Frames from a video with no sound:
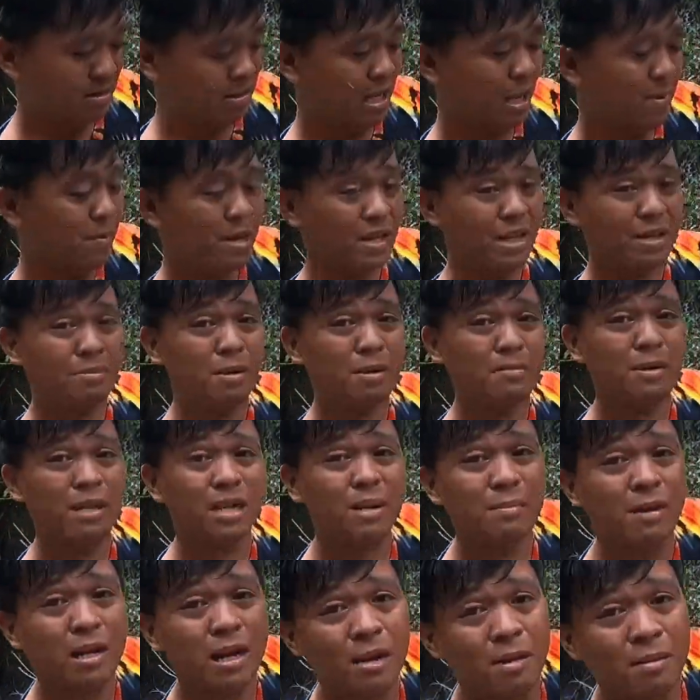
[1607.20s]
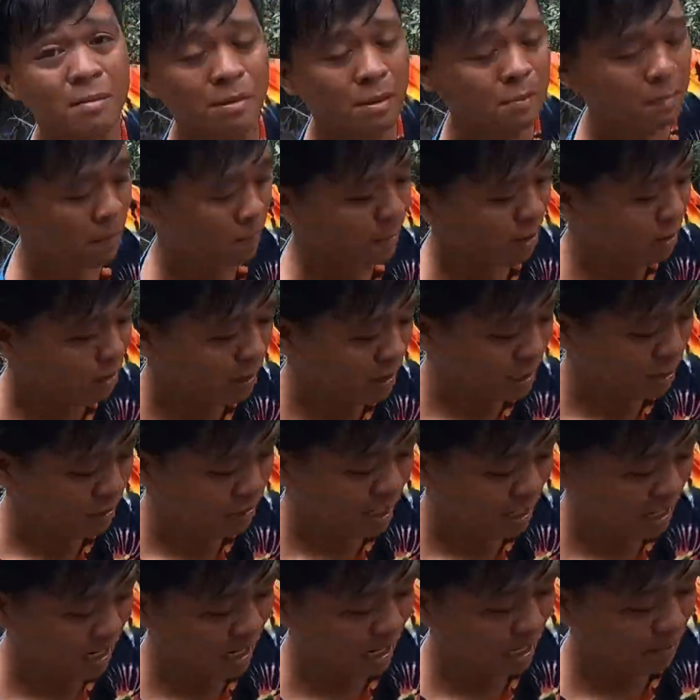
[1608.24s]
sabi ni Mama Rebel, magpapakuha daw
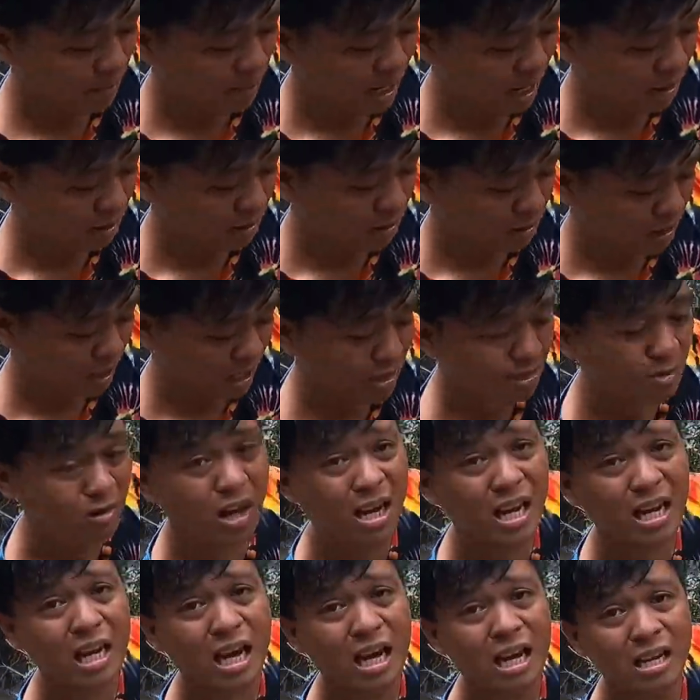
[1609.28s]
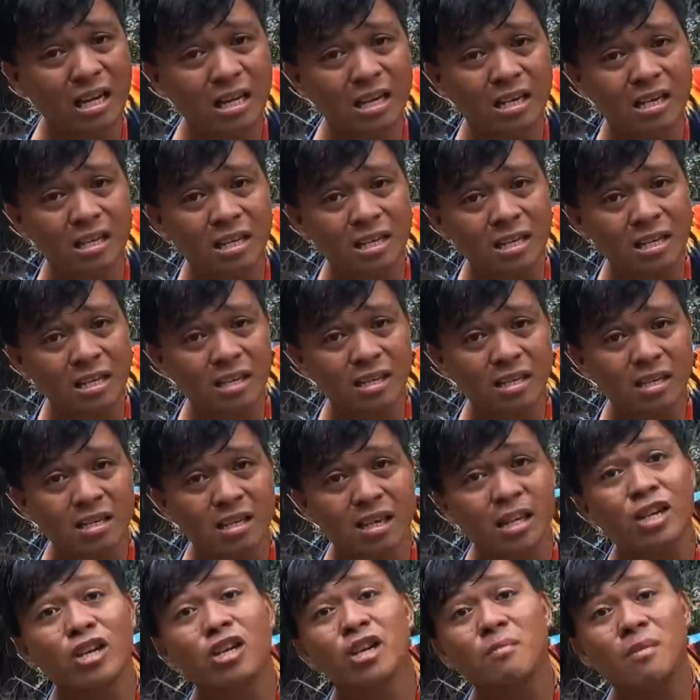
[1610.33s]
siya ng alimango. Kaso nga lang,
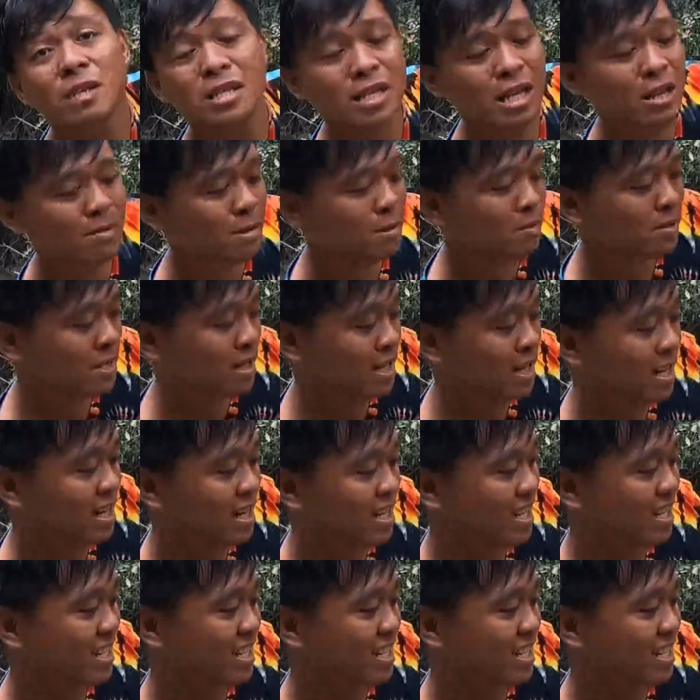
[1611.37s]
ikaw na magsabi, master.